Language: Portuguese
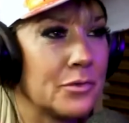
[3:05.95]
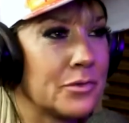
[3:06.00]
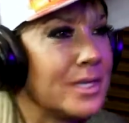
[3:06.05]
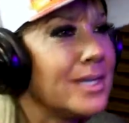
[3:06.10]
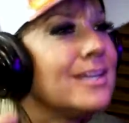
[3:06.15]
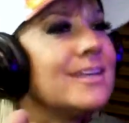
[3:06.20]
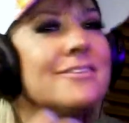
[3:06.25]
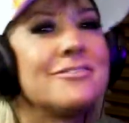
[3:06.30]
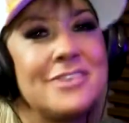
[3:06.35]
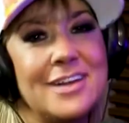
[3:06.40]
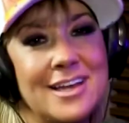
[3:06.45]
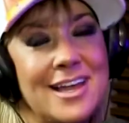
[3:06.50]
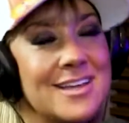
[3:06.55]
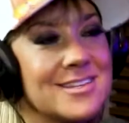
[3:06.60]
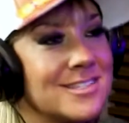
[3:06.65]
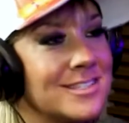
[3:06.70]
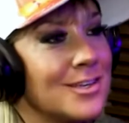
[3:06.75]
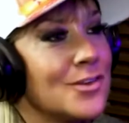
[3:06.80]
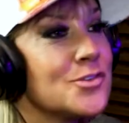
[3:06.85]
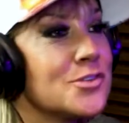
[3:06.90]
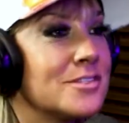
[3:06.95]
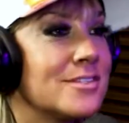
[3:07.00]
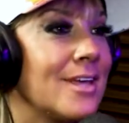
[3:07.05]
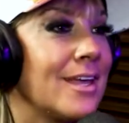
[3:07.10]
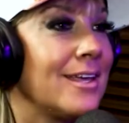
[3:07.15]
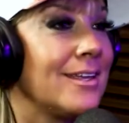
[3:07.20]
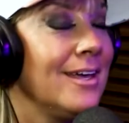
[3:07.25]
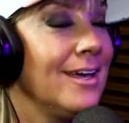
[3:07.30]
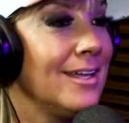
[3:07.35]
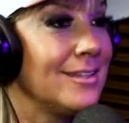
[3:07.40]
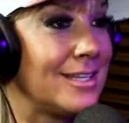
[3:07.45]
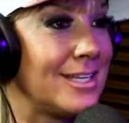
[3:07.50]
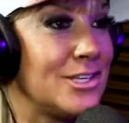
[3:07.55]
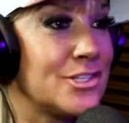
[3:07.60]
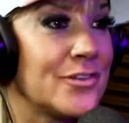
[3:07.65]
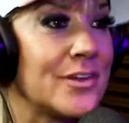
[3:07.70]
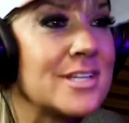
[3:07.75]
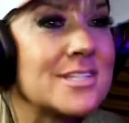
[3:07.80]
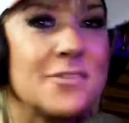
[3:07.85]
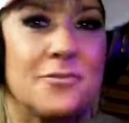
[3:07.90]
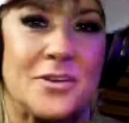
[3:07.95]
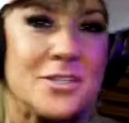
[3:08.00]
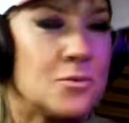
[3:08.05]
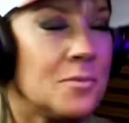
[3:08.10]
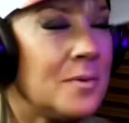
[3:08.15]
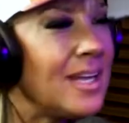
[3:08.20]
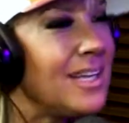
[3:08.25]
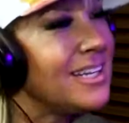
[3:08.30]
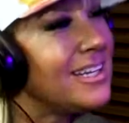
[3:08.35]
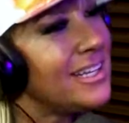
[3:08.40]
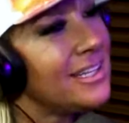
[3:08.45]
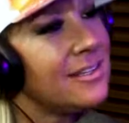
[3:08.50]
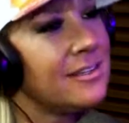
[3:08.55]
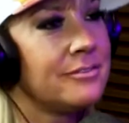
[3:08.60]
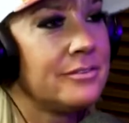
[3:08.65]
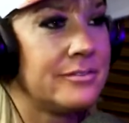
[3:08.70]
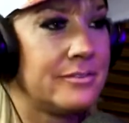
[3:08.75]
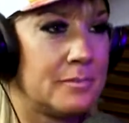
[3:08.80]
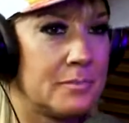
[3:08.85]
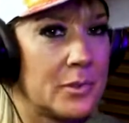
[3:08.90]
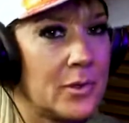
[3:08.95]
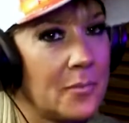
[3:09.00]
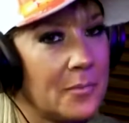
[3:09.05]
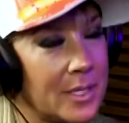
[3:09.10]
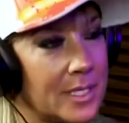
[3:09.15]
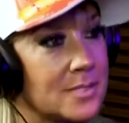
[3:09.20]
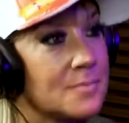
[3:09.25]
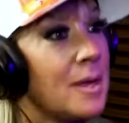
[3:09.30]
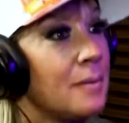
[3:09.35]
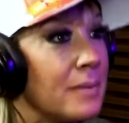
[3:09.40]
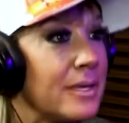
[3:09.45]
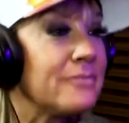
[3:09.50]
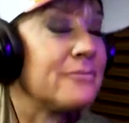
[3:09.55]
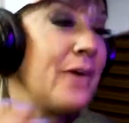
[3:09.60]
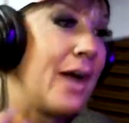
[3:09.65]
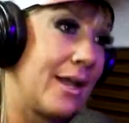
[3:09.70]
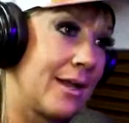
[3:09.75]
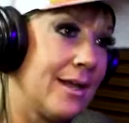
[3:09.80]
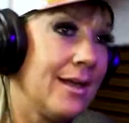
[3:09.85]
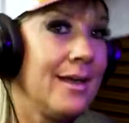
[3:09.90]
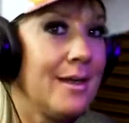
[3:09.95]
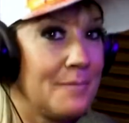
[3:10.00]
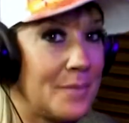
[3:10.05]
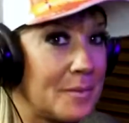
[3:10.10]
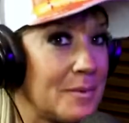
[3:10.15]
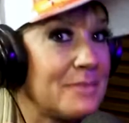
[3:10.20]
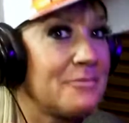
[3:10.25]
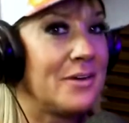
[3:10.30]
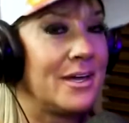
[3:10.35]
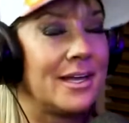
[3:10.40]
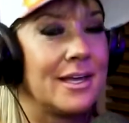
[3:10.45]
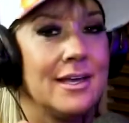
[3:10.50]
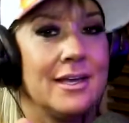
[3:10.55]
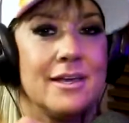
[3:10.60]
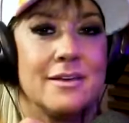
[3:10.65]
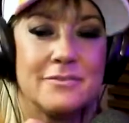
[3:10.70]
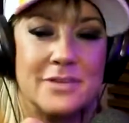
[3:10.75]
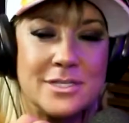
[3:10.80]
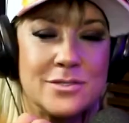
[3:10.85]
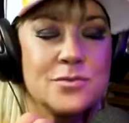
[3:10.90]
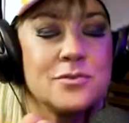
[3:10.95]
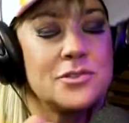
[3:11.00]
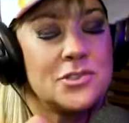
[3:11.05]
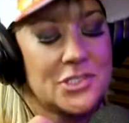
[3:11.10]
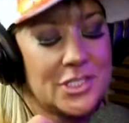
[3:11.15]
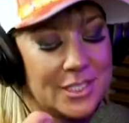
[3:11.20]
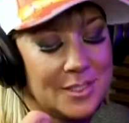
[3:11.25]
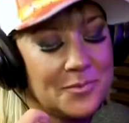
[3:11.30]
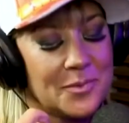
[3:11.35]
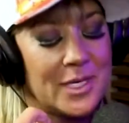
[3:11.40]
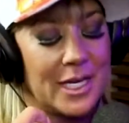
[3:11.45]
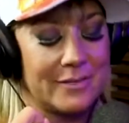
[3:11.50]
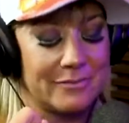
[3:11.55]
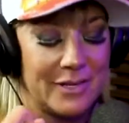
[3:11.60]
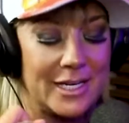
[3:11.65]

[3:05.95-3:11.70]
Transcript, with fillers: Eu queria falar assim, eu sei. Tem gente que fala assim, faz uma linha, Vivi, pelo menos. Não minha mãe fala, minha linha, mãe fala, faz um tipo, cara.